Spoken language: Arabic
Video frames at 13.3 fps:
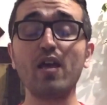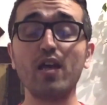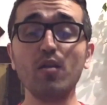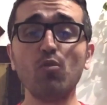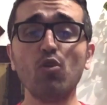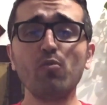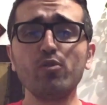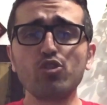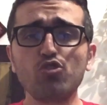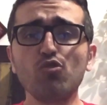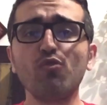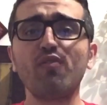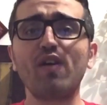المهم
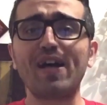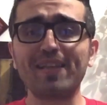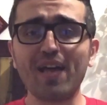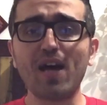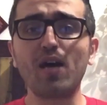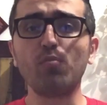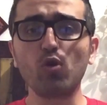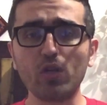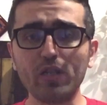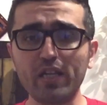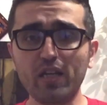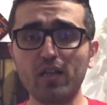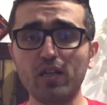نشوف اداء
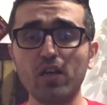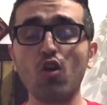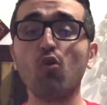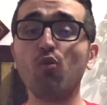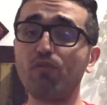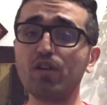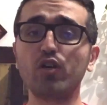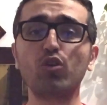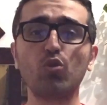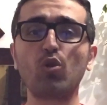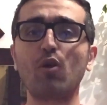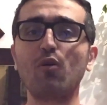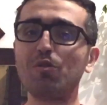مقنع وفكر
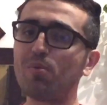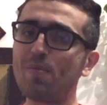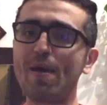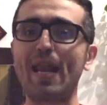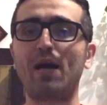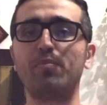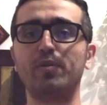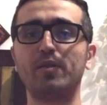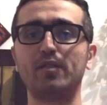كروي بالملعب